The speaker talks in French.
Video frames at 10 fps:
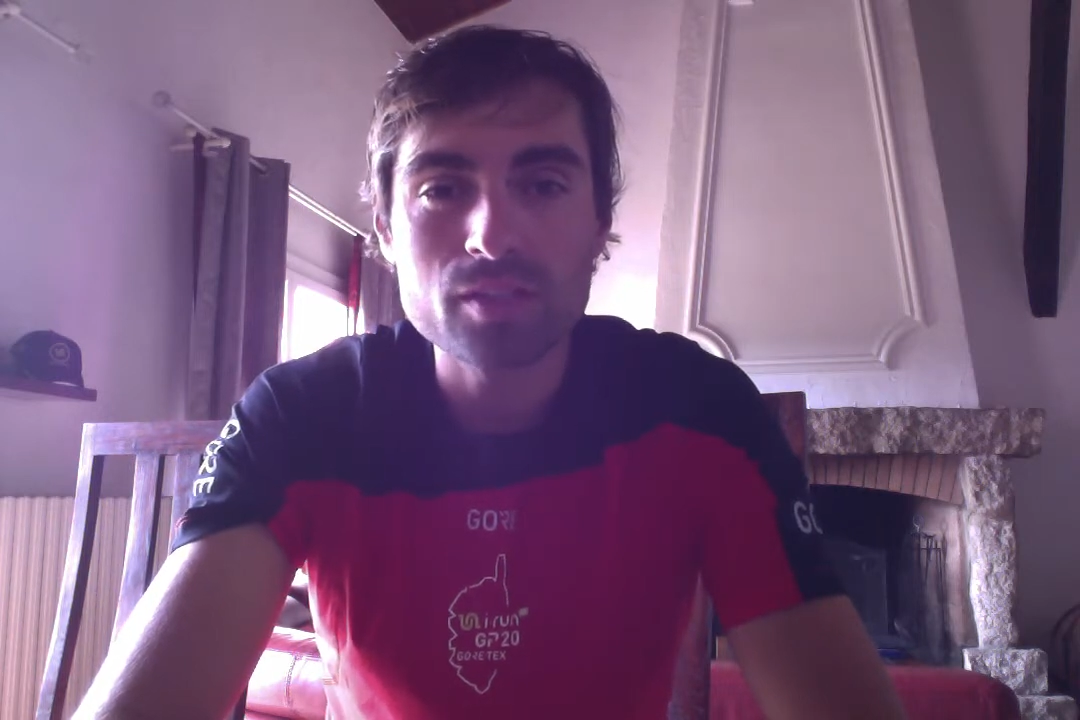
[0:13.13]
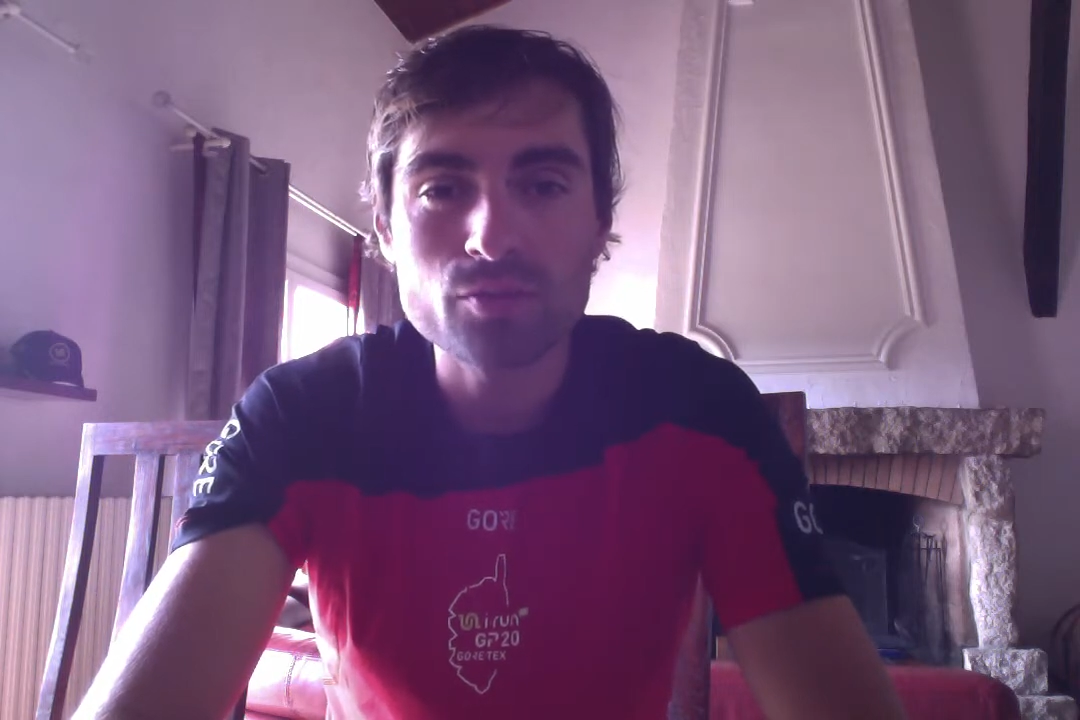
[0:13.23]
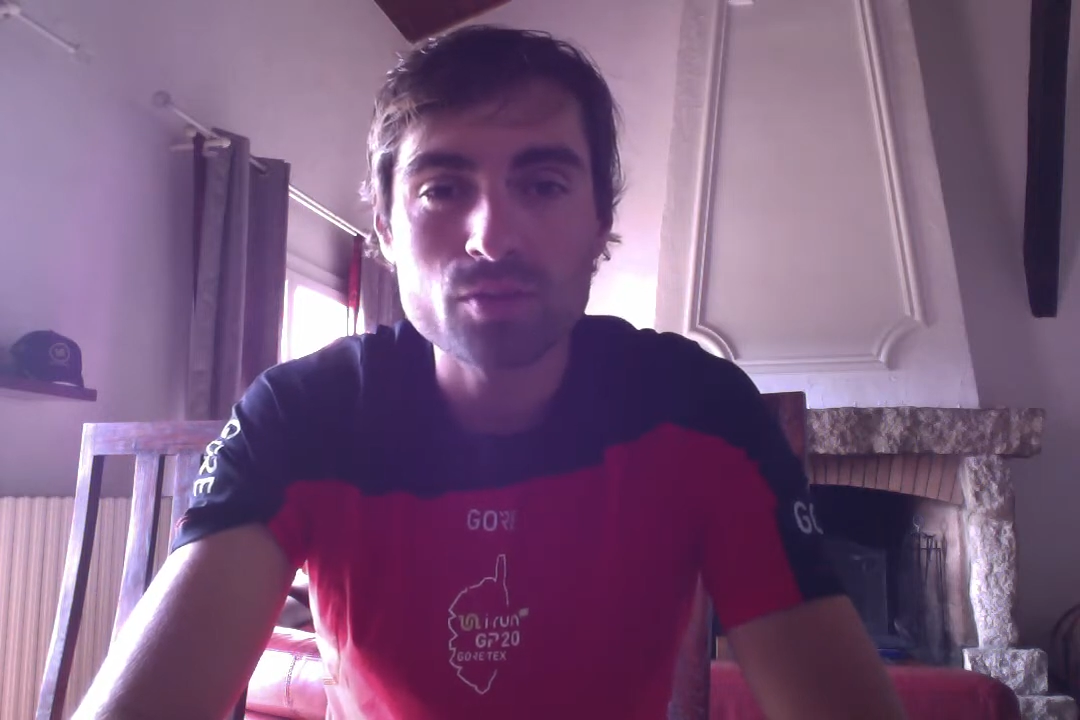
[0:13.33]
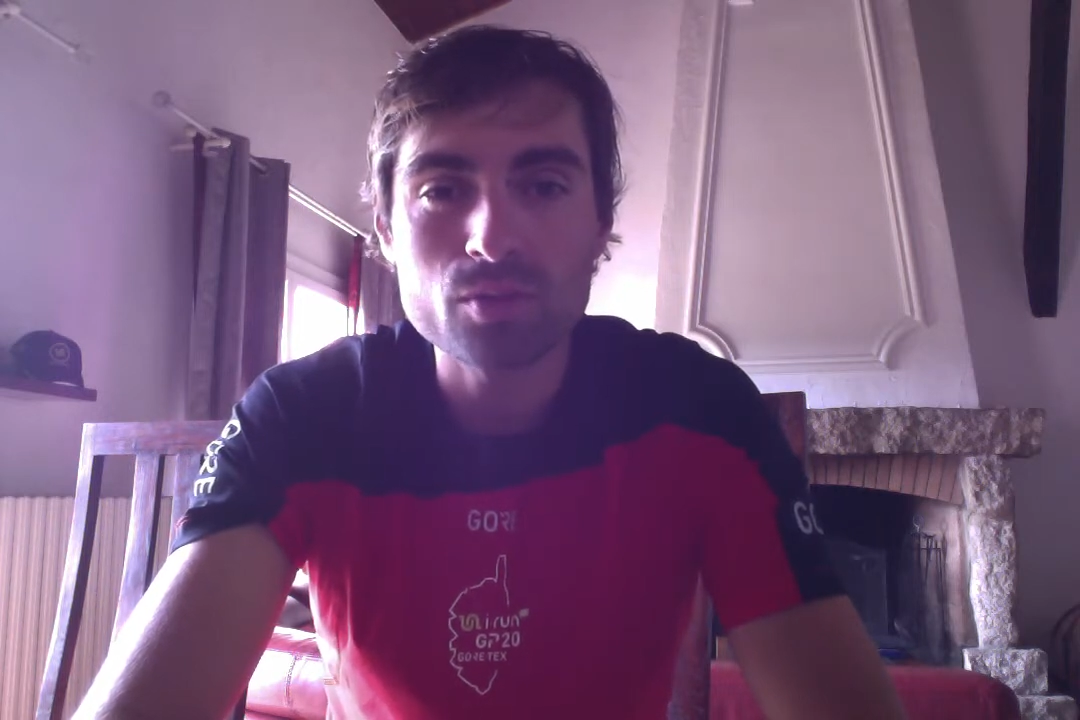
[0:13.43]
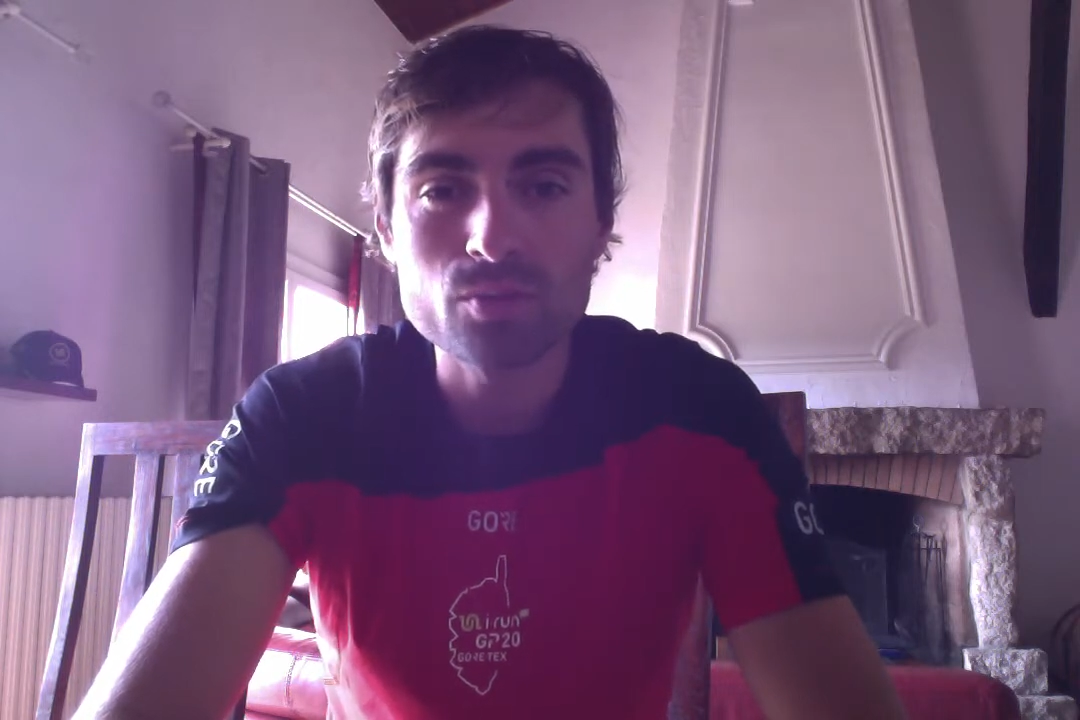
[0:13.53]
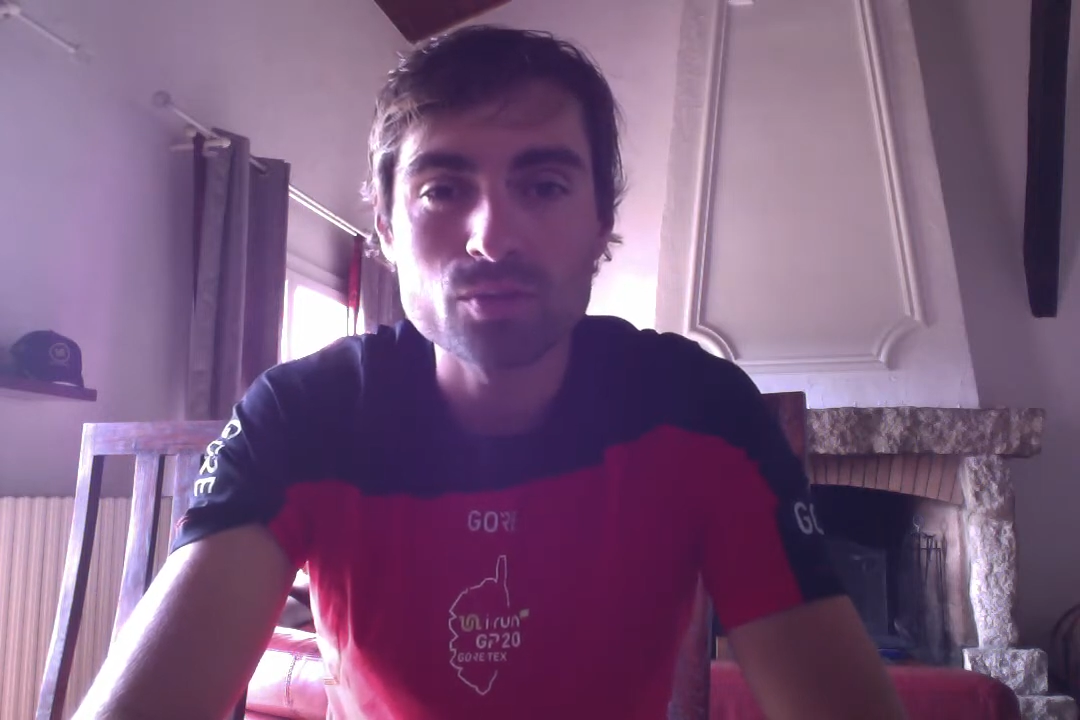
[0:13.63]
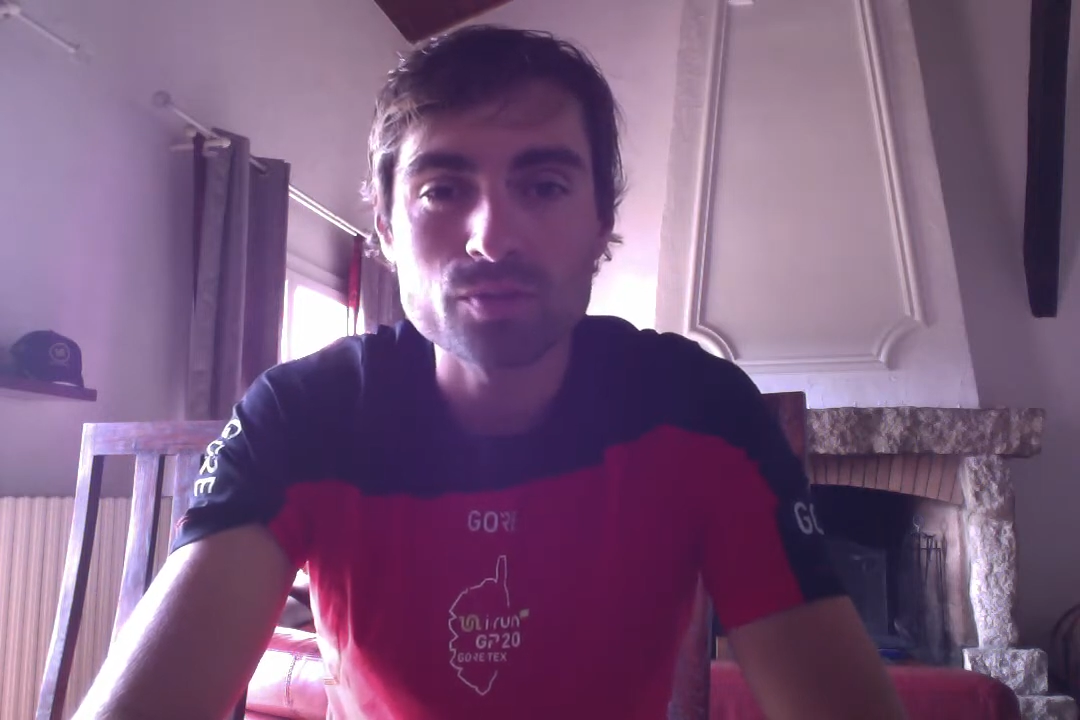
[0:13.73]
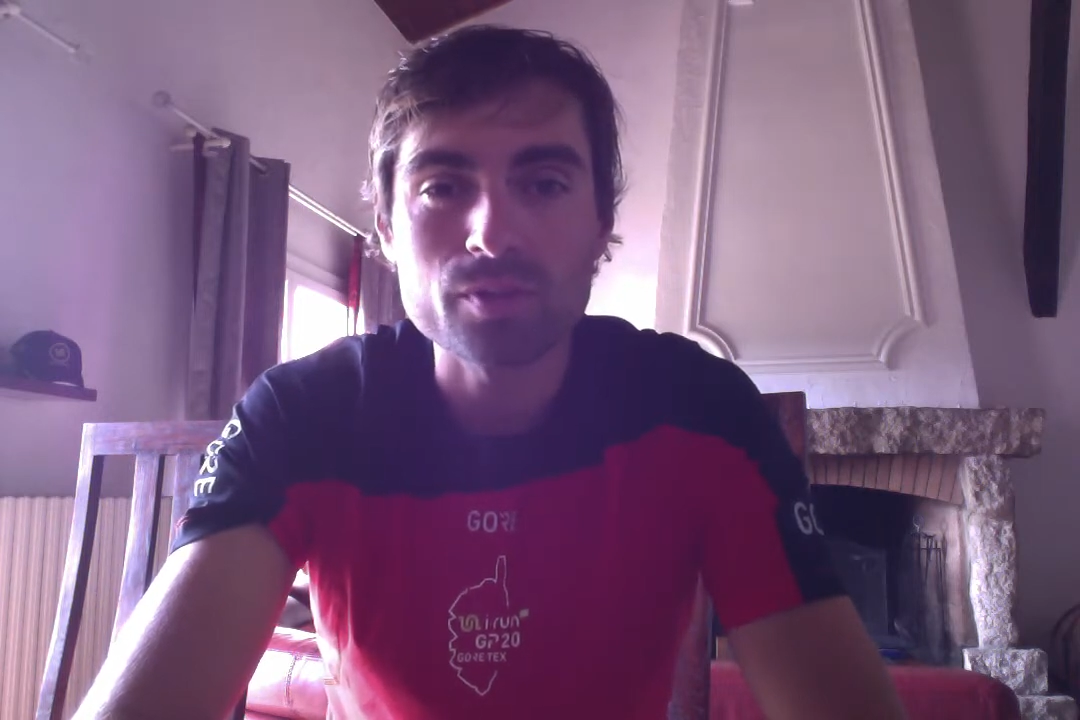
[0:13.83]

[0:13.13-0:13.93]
des fois où je